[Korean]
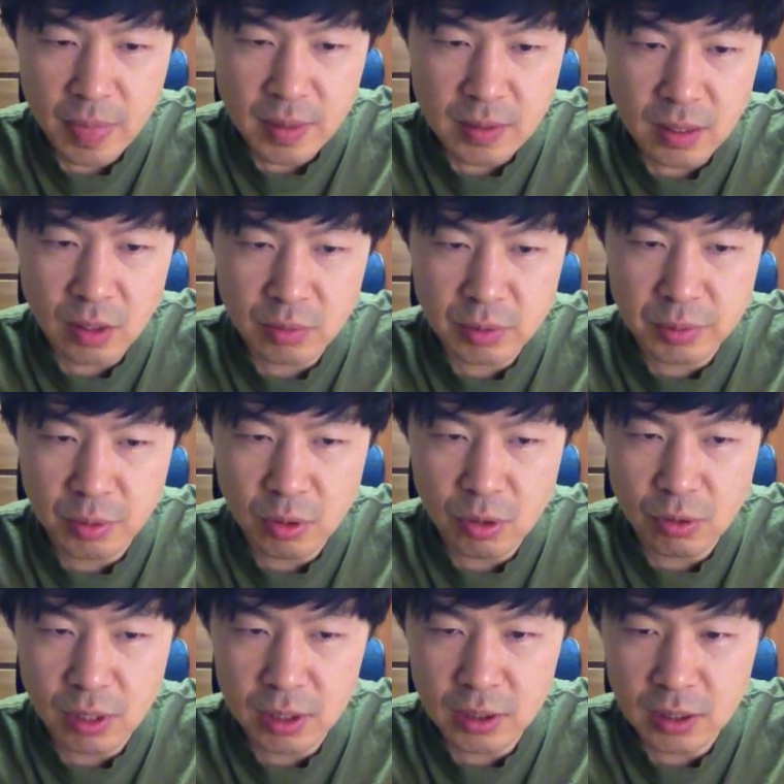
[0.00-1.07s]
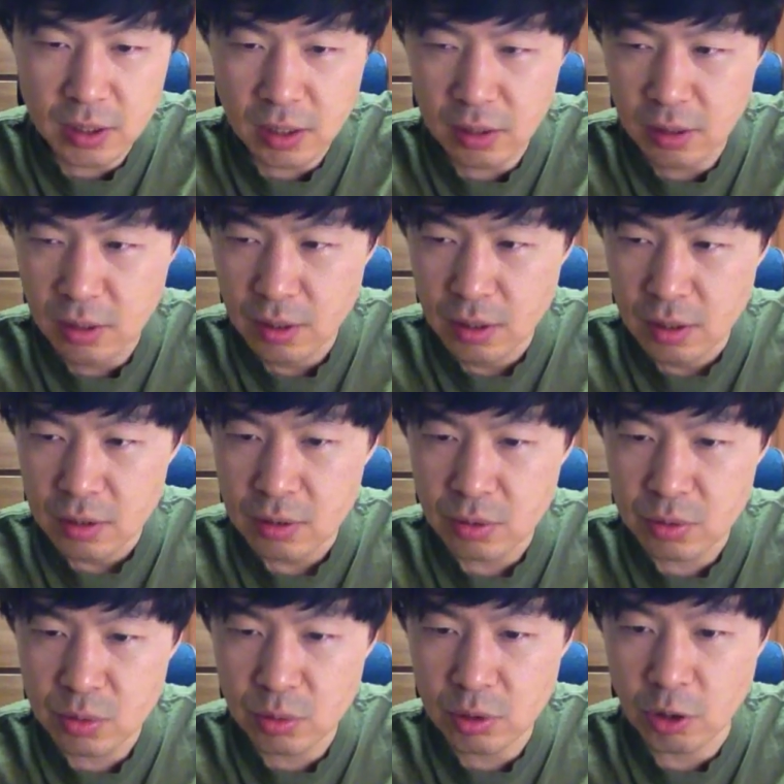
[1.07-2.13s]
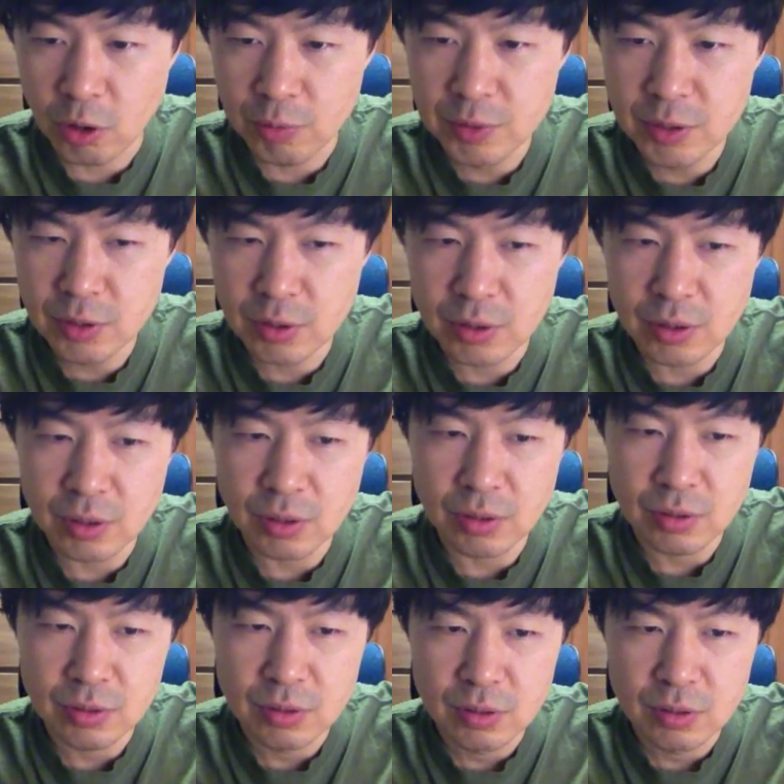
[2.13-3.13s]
셋업을 보려고 하니까 트러스 로드가 없는 거예요.